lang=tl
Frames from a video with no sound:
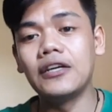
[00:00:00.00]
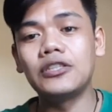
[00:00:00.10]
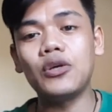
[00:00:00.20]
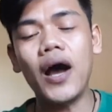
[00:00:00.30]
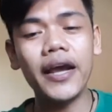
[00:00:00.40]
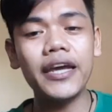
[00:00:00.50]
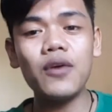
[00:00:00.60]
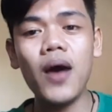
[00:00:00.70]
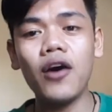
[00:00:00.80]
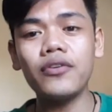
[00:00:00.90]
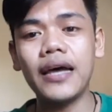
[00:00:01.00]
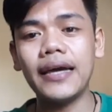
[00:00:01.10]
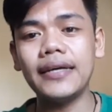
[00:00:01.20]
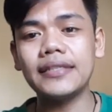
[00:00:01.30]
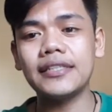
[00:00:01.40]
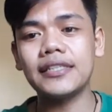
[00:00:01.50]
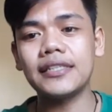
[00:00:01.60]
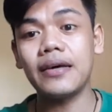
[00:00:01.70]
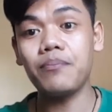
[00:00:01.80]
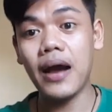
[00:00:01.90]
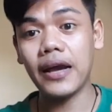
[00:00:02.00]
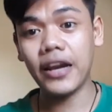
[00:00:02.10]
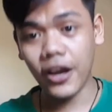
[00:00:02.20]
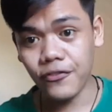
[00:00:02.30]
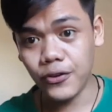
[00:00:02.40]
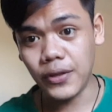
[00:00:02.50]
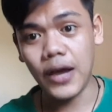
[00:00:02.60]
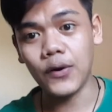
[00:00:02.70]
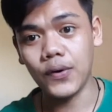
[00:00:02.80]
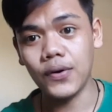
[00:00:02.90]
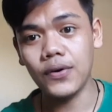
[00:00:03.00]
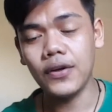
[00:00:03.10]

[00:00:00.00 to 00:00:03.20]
So ang ginawa ko na is magre-review na ako.